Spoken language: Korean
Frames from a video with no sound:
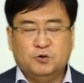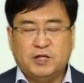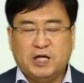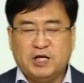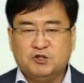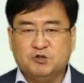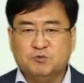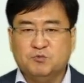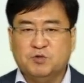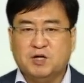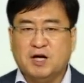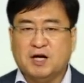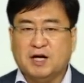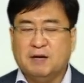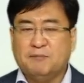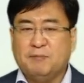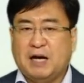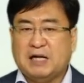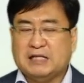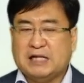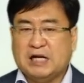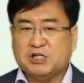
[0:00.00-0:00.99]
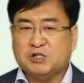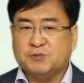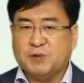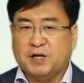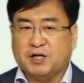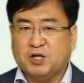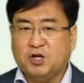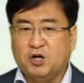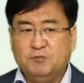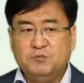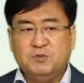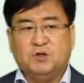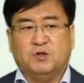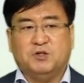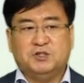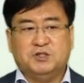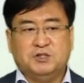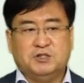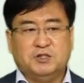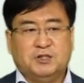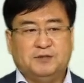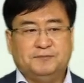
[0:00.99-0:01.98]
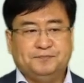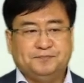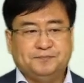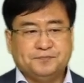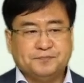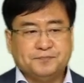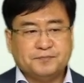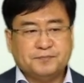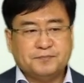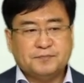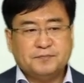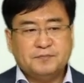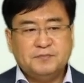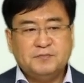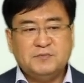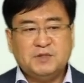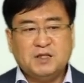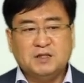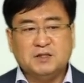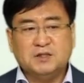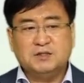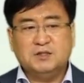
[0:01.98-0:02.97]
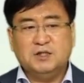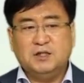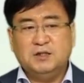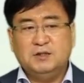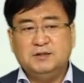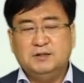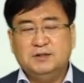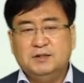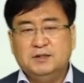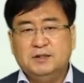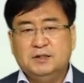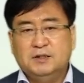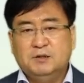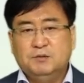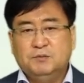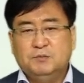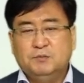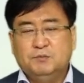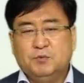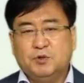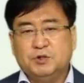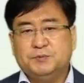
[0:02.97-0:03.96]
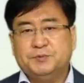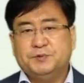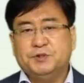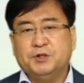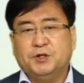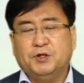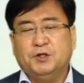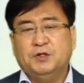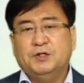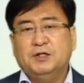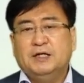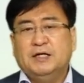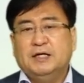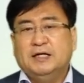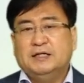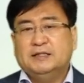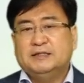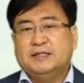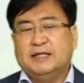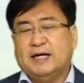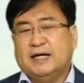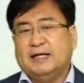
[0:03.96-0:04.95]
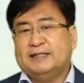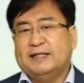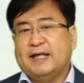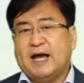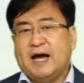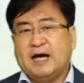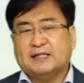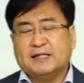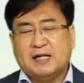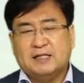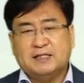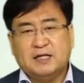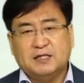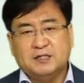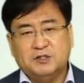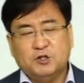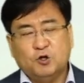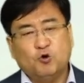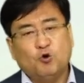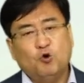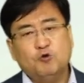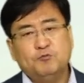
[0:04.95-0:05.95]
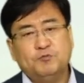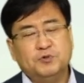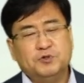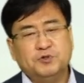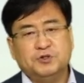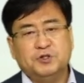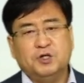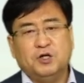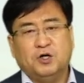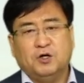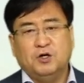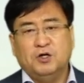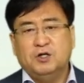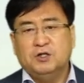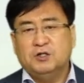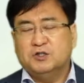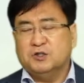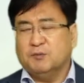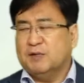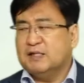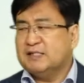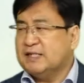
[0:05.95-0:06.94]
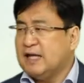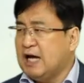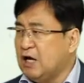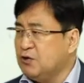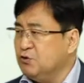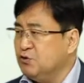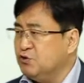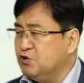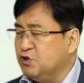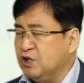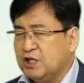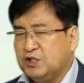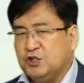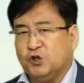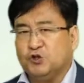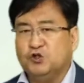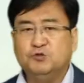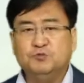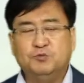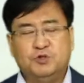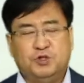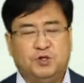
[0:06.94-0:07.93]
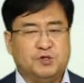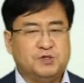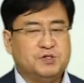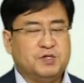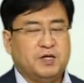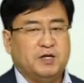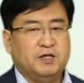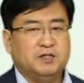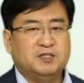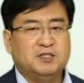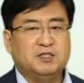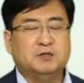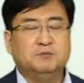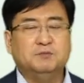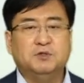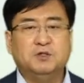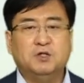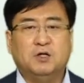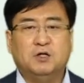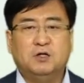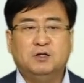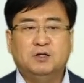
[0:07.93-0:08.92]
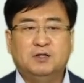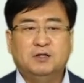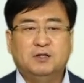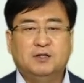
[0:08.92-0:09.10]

대중문화가 발달할 수밖에 없는 것이죠. 그렇죠? 보십시오. 제가 대학 다닐 때는요. 골프는요. 정말 상류층의 전유물이었어요. 지금은요.